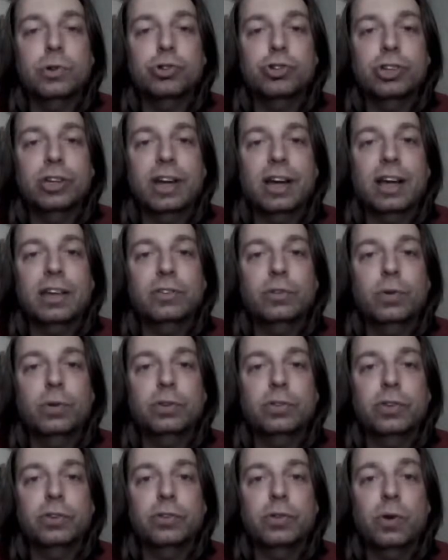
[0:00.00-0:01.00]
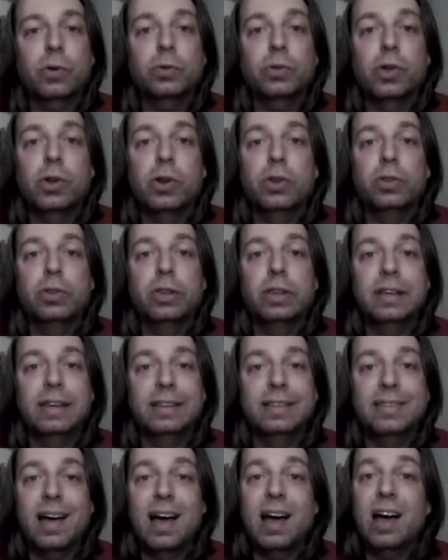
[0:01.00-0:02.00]
en génération, et ce sont
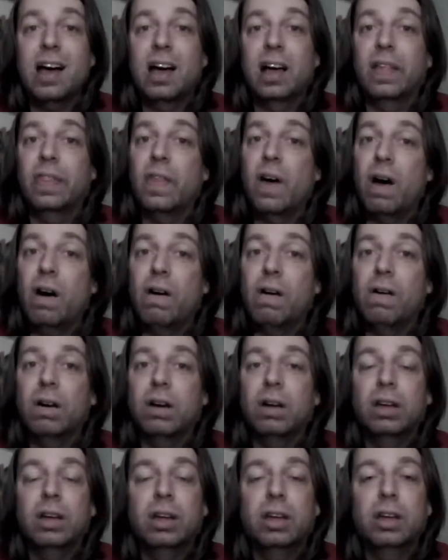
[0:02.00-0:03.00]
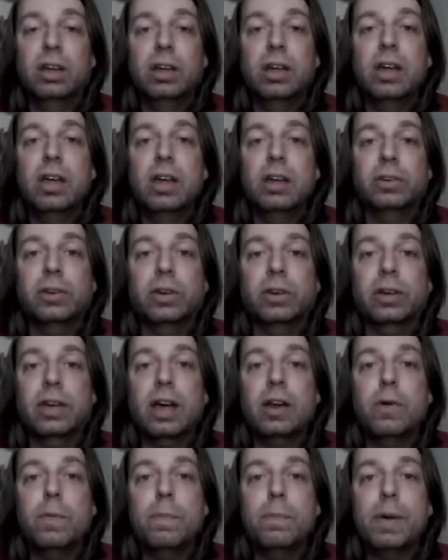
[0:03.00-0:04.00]
des dents en or. Que
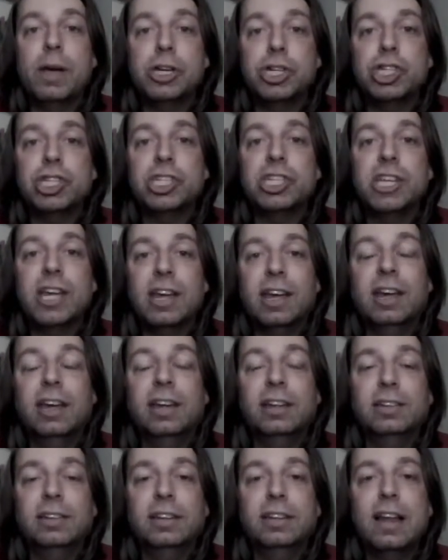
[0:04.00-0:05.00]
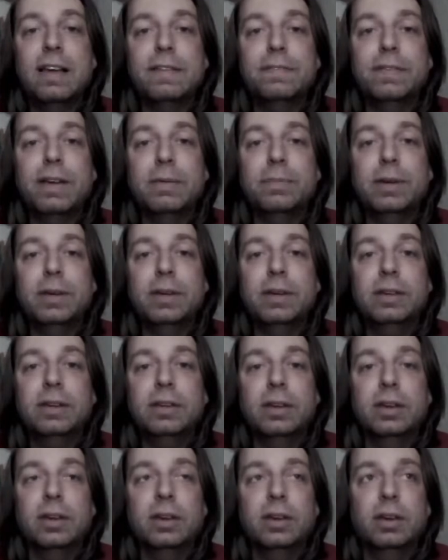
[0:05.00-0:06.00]
quand le magicien aîné de la famille
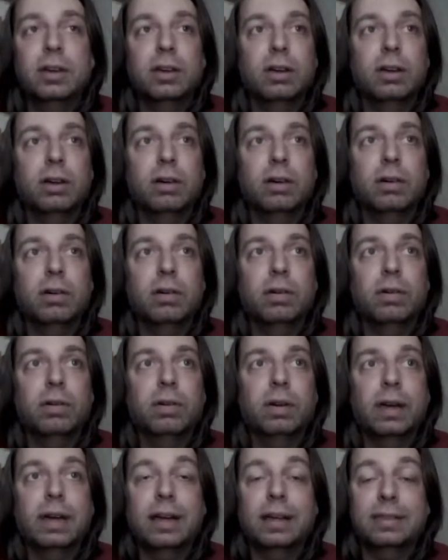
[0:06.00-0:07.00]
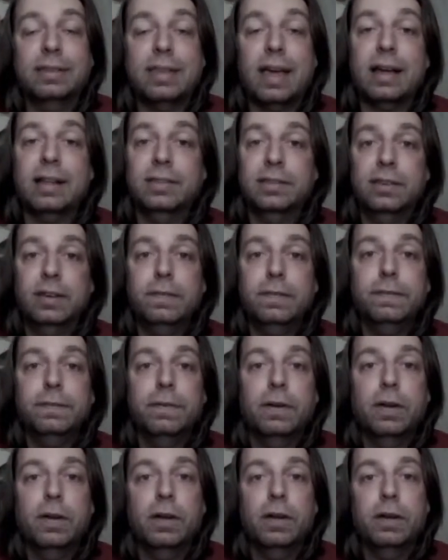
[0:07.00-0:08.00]
euh, est actif,
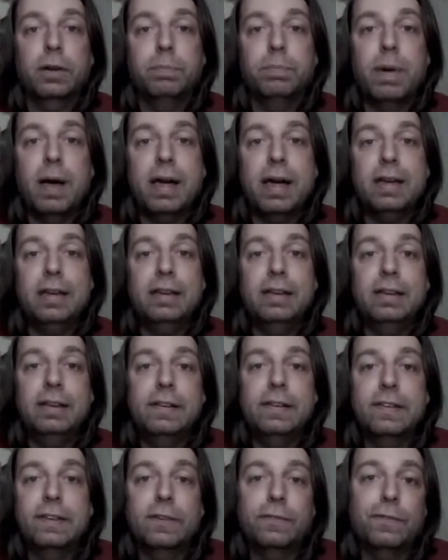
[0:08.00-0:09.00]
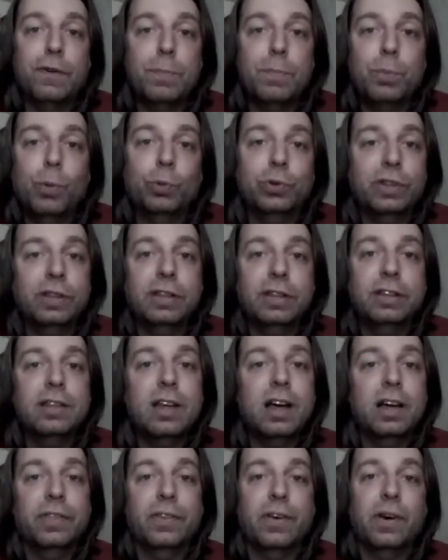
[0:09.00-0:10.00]
ben il se fait poser des
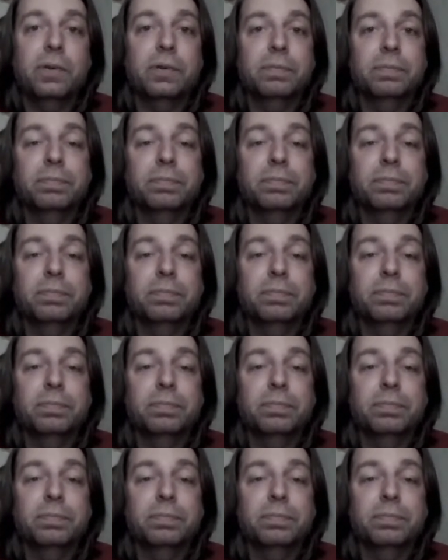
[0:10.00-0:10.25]
dents en or.